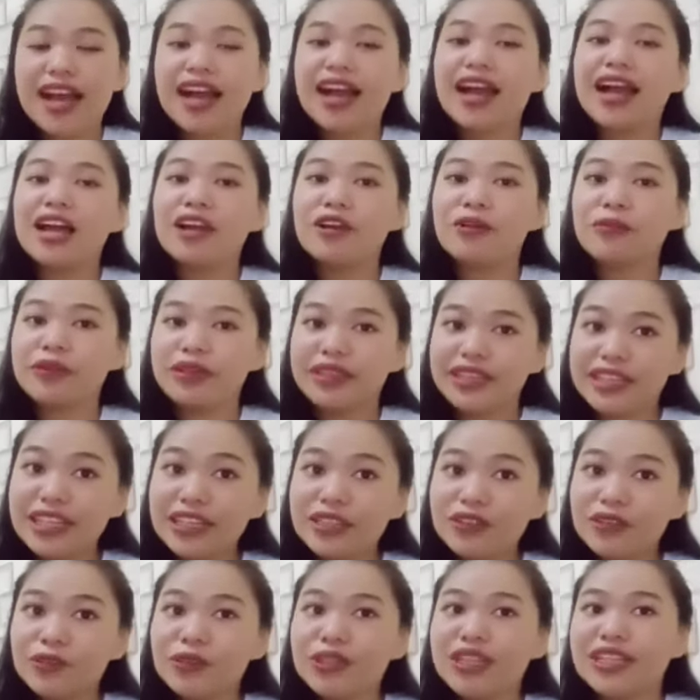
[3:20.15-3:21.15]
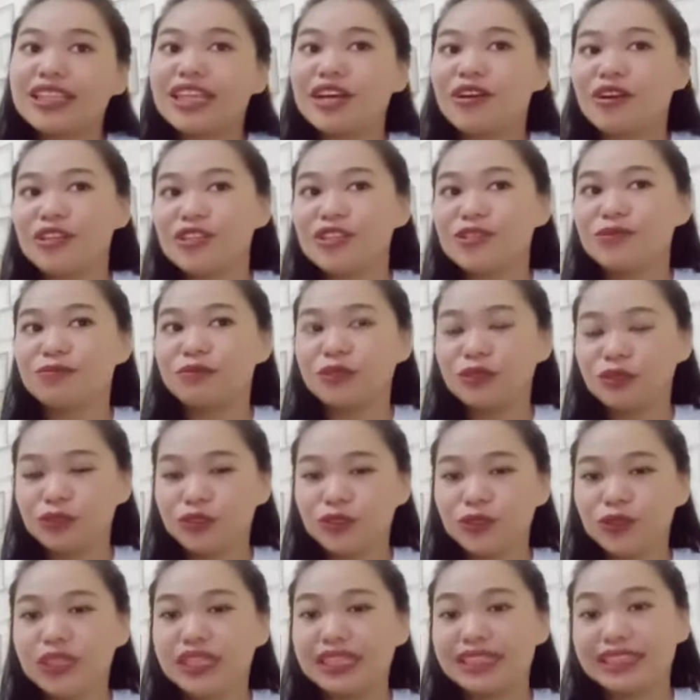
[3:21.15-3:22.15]
Kalau begitu, kita wajib
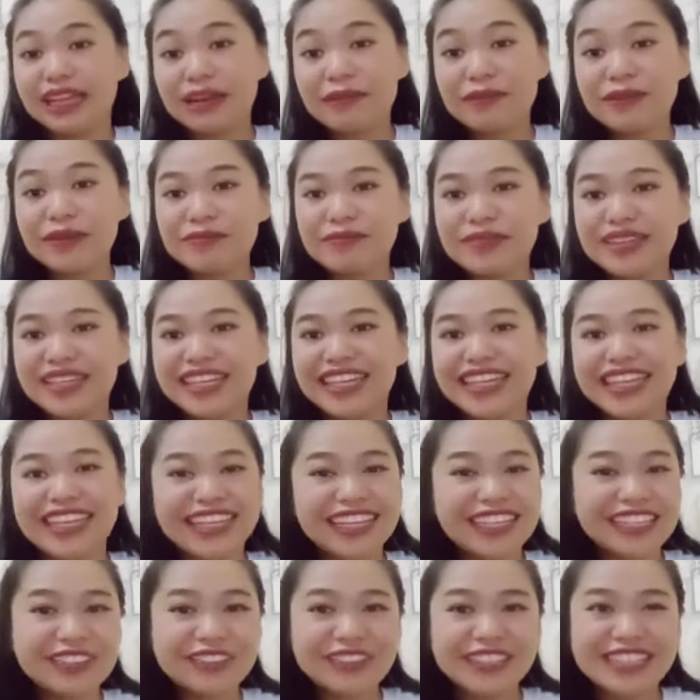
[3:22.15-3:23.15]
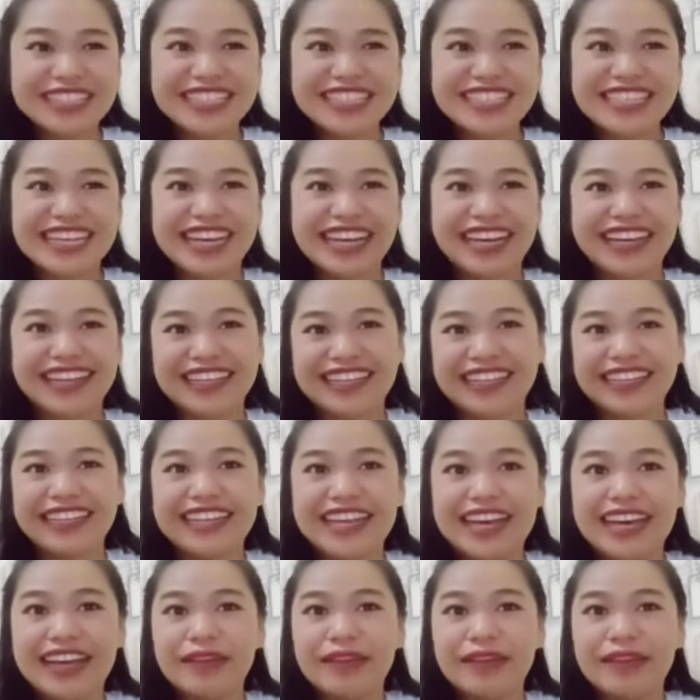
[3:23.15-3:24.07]
mengunjungi Taman Mini Indonesia Indah.